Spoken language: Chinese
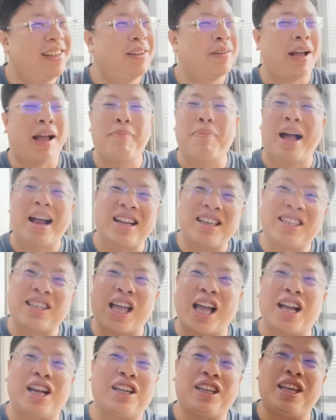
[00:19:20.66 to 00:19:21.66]
还把你
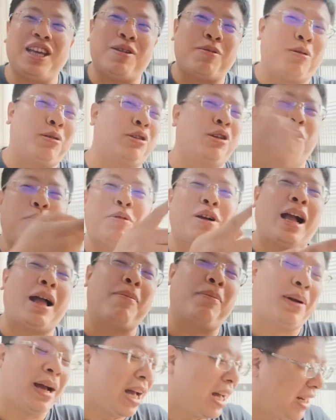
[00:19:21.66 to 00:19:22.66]
三个帝国全部
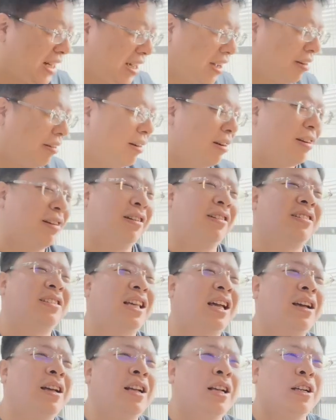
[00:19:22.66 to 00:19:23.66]
干趴掉啊！
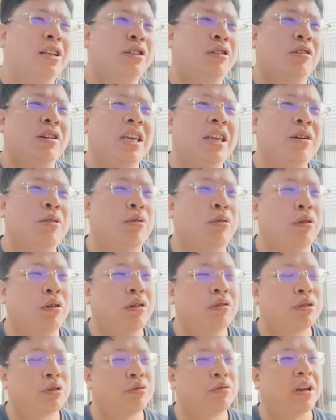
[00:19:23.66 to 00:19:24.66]
三从英
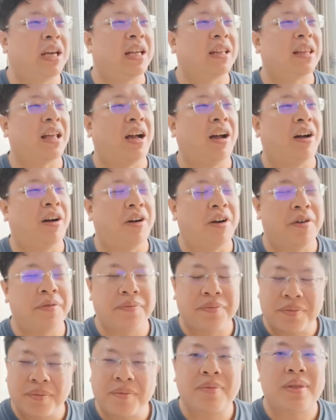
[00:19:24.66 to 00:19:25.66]
国、苏联
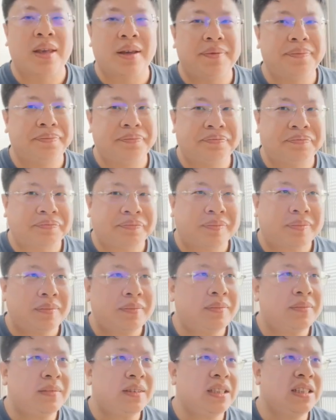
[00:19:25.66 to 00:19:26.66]
到
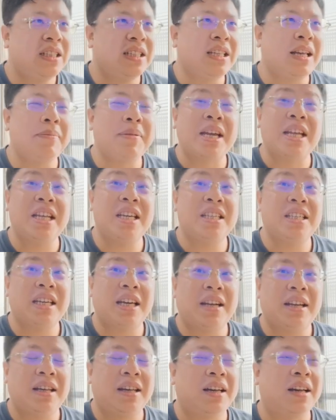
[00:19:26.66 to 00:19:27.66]
现在美利
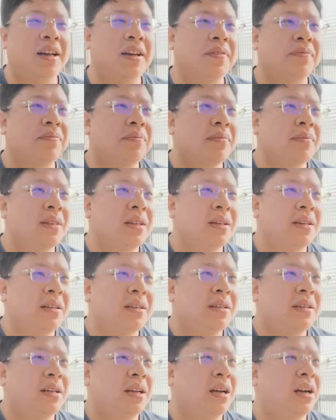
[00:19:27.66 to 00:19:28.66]
坚啊，
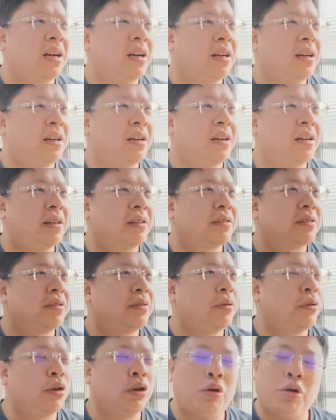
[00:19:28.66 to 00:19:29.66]
啊，
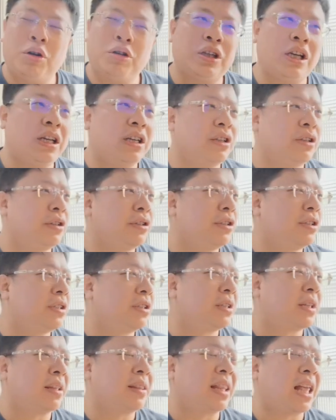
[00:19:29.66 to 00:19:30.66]
我我在
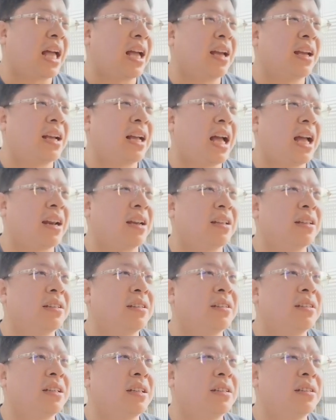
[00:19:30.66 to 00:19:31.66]
等待
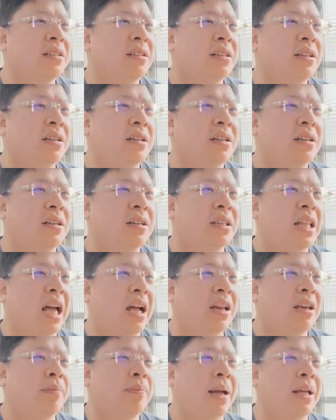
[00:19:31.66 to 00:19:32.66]
看。那个塔
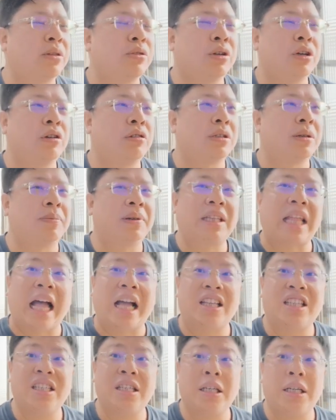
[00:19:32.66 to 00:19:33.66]
利班最后怎么
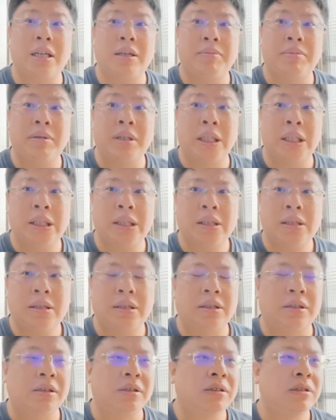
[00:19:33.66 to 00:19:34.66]
打进科布尔
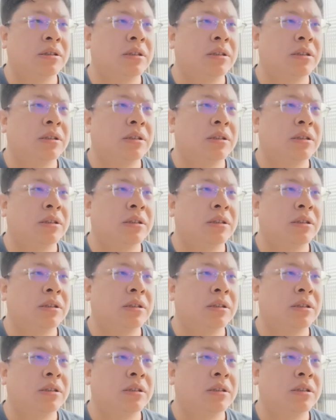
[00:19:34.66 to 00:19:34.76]
啊？